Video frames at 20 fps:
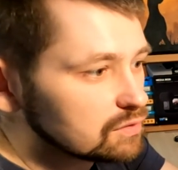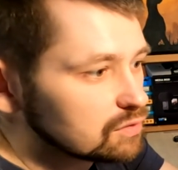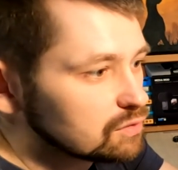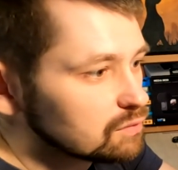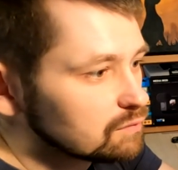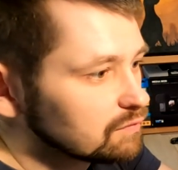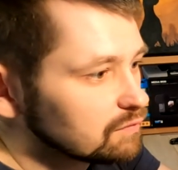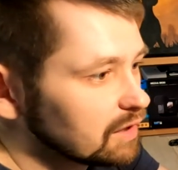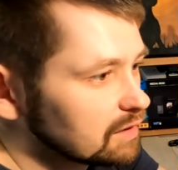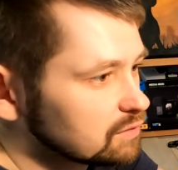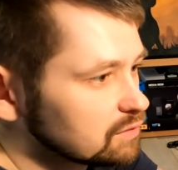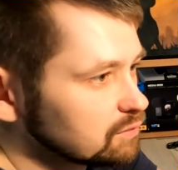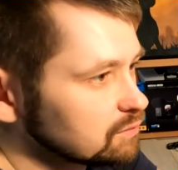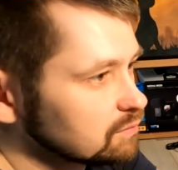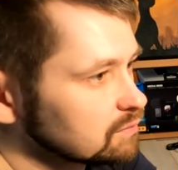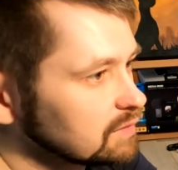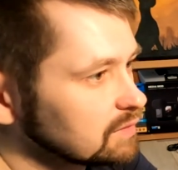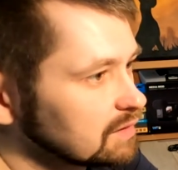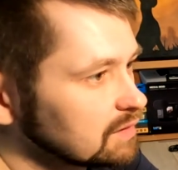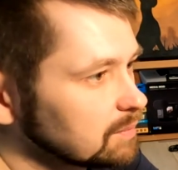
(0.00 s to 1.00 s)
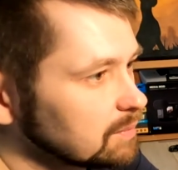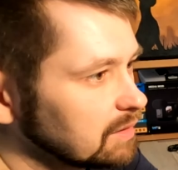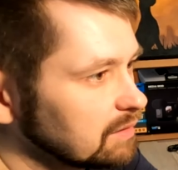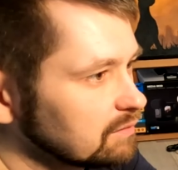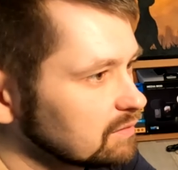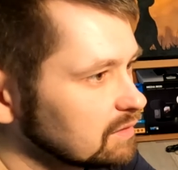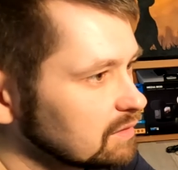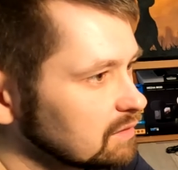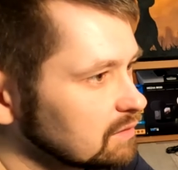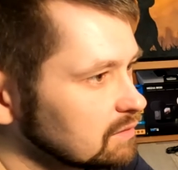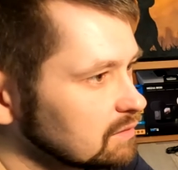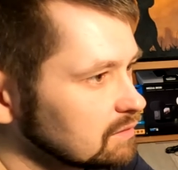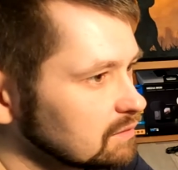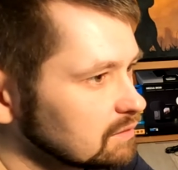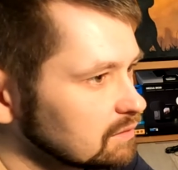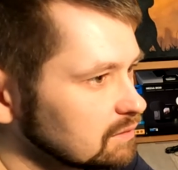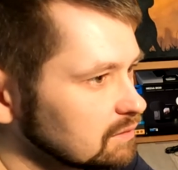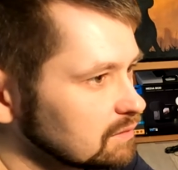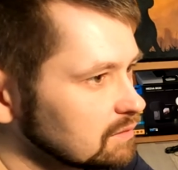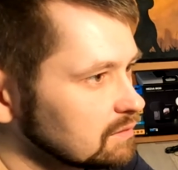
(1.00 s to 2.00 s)
szum wiatru tak naprawdę
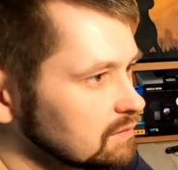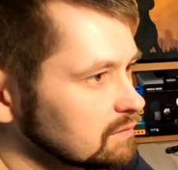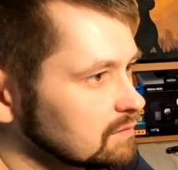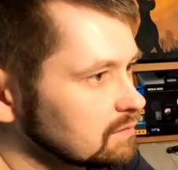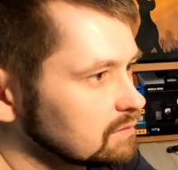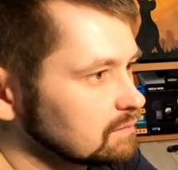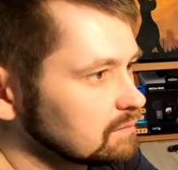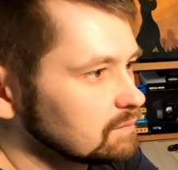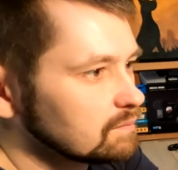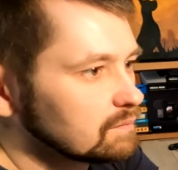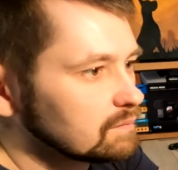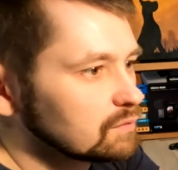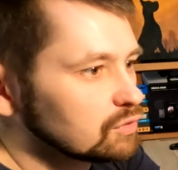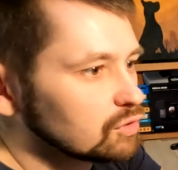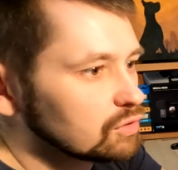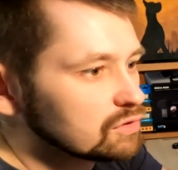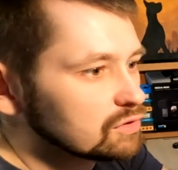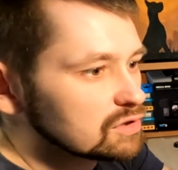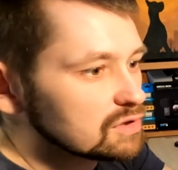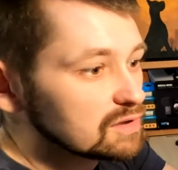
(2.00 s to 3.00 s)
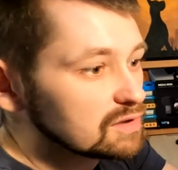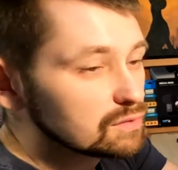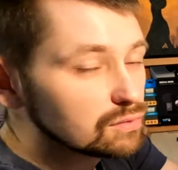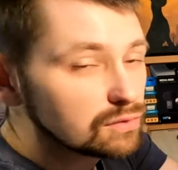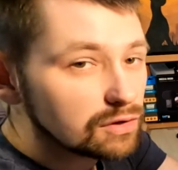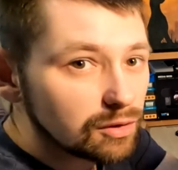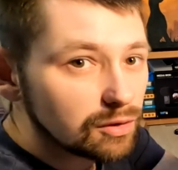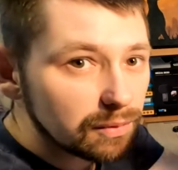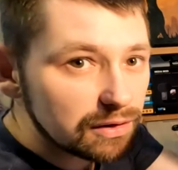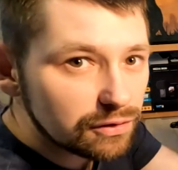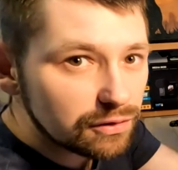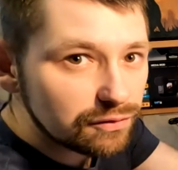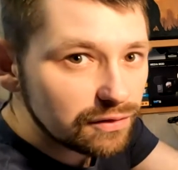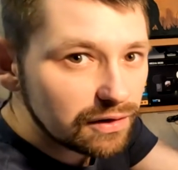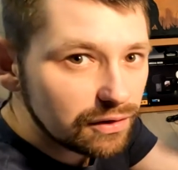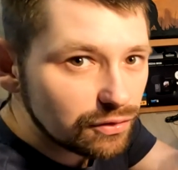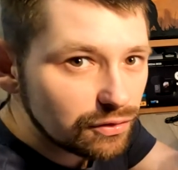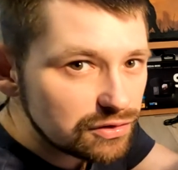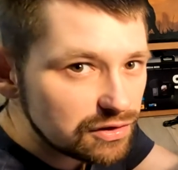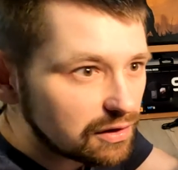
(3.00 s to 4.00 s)
do 30 km
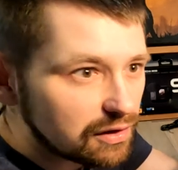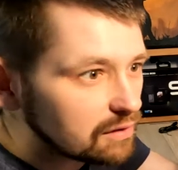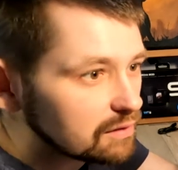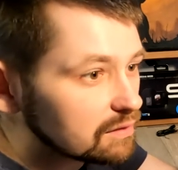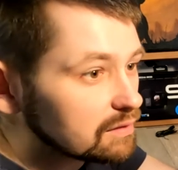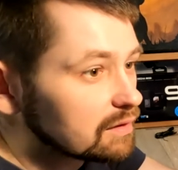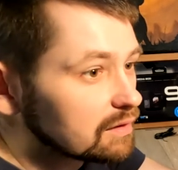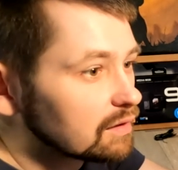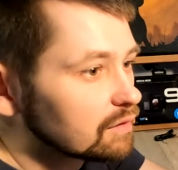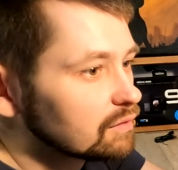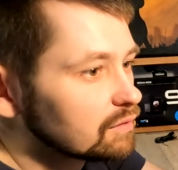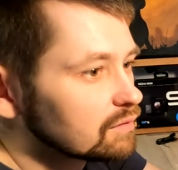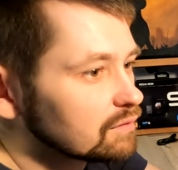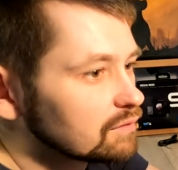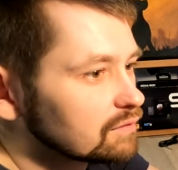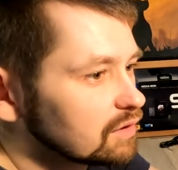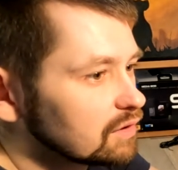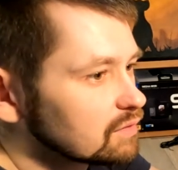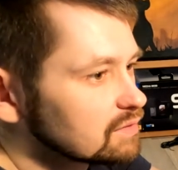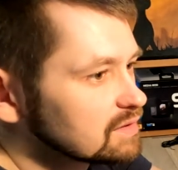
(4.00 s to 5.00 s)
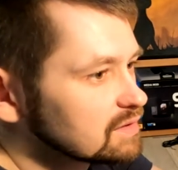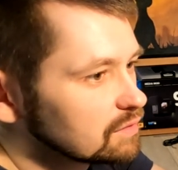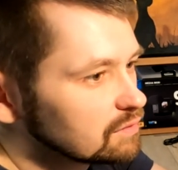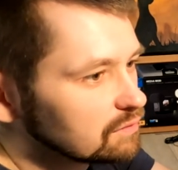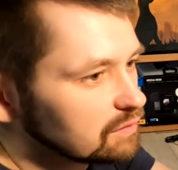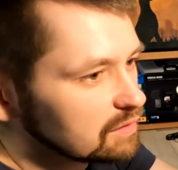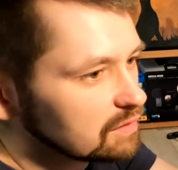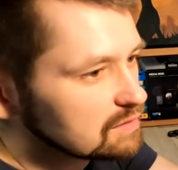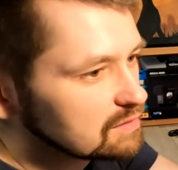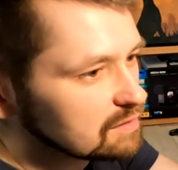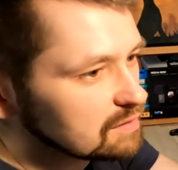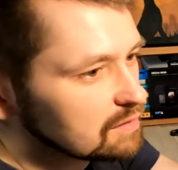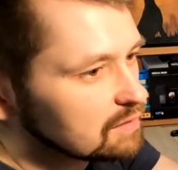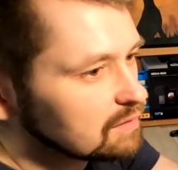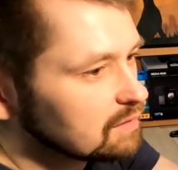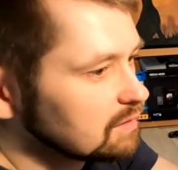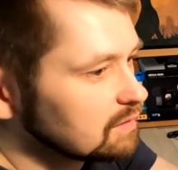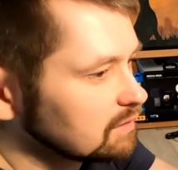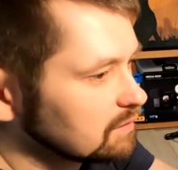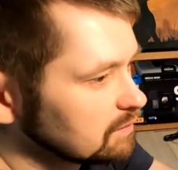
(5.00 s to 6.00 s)
na godzinę takiego wiejącego, więc
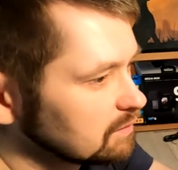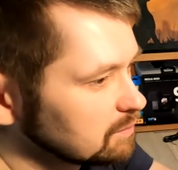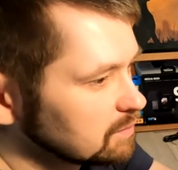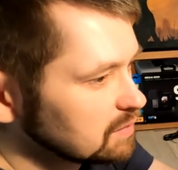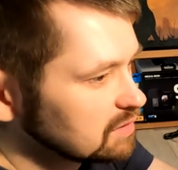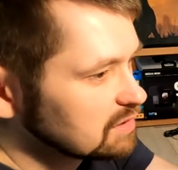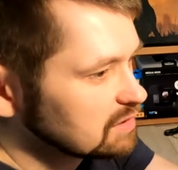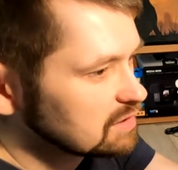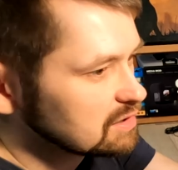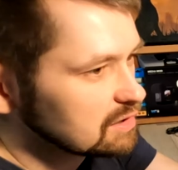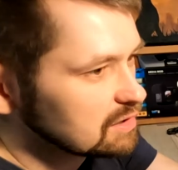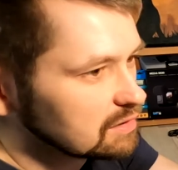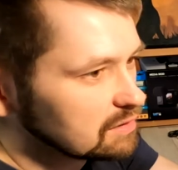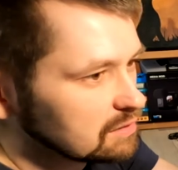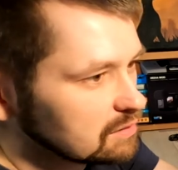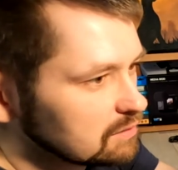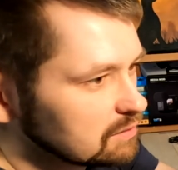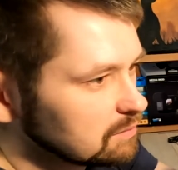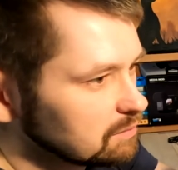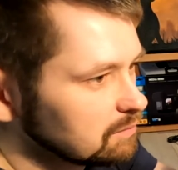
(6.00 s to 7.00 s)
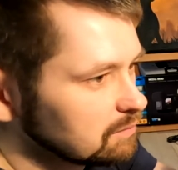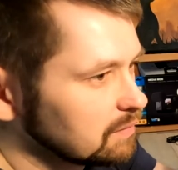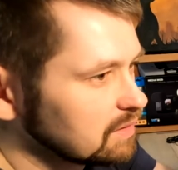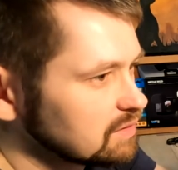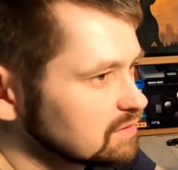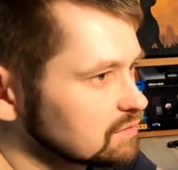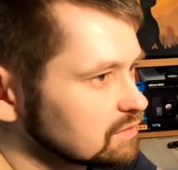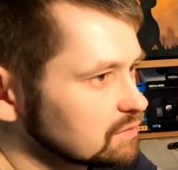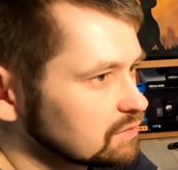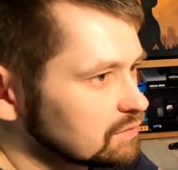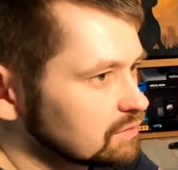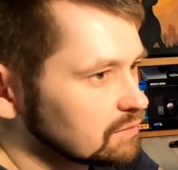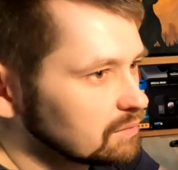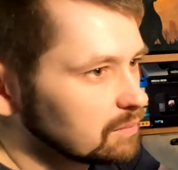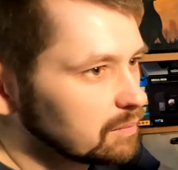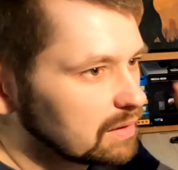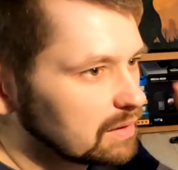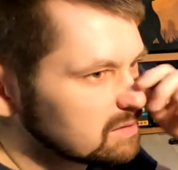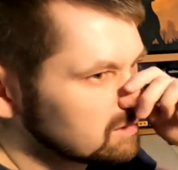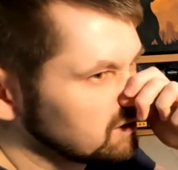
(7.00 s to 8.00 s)
myślę, że będzie to
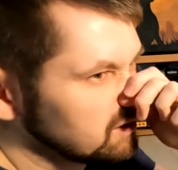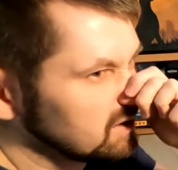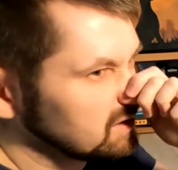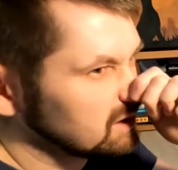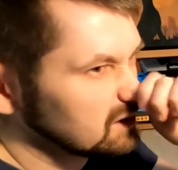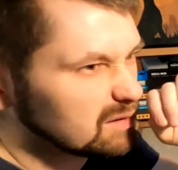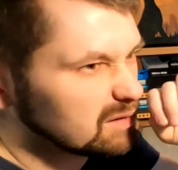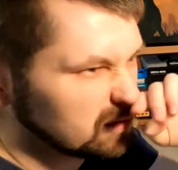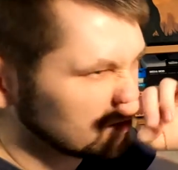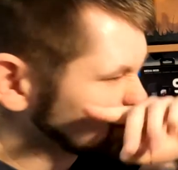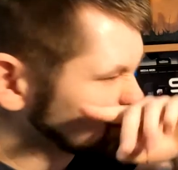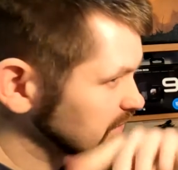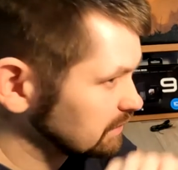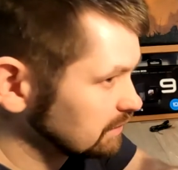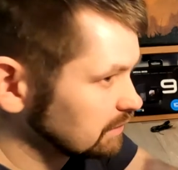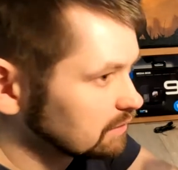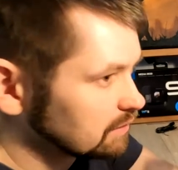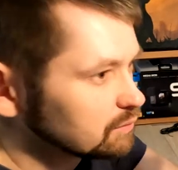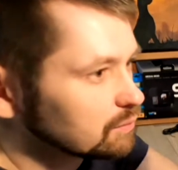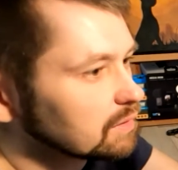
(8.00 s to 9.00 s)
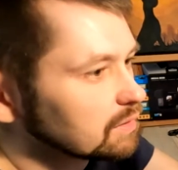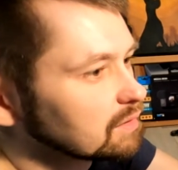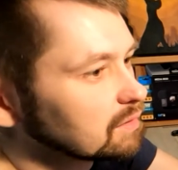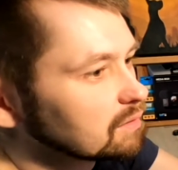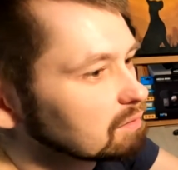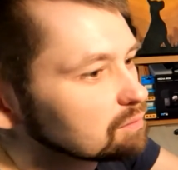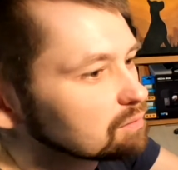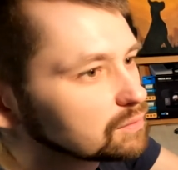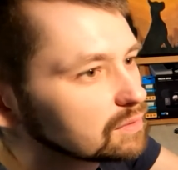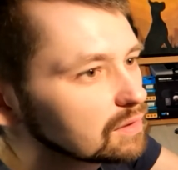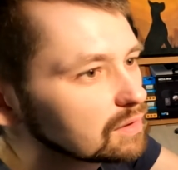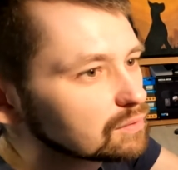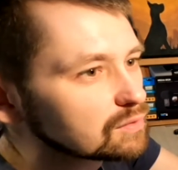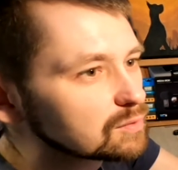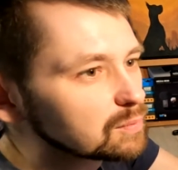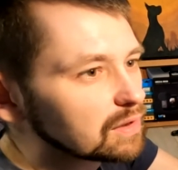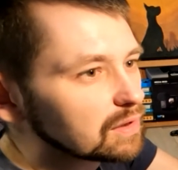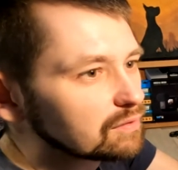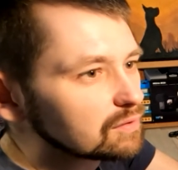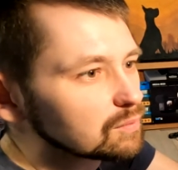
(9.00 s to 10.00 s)
bardzo fajne rozwiązanie, które tutaj
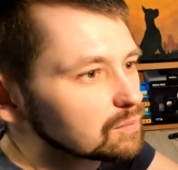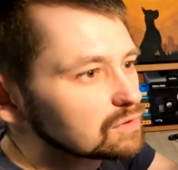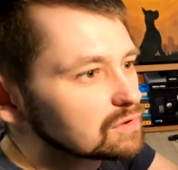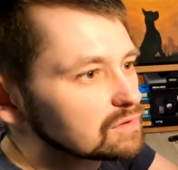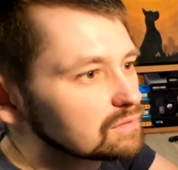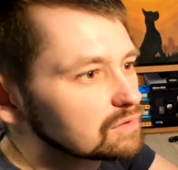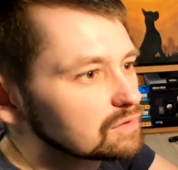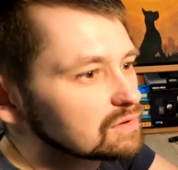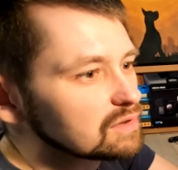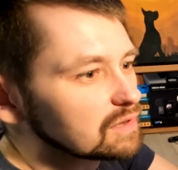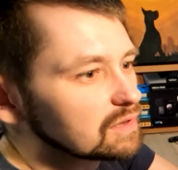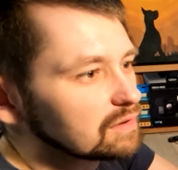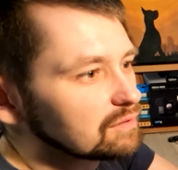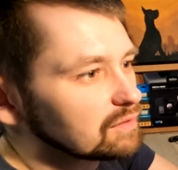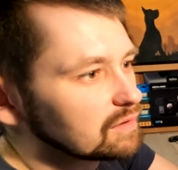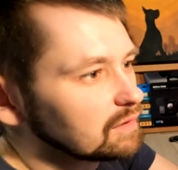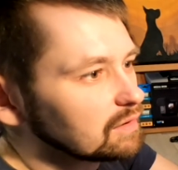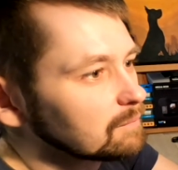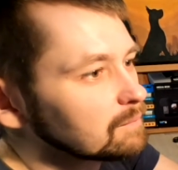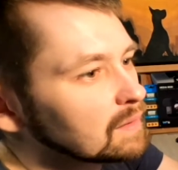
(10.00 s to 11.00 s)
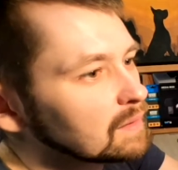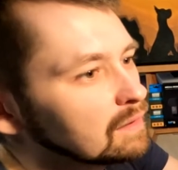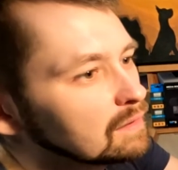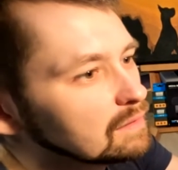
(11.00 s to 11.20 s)
usprawni możliwość nagrywania.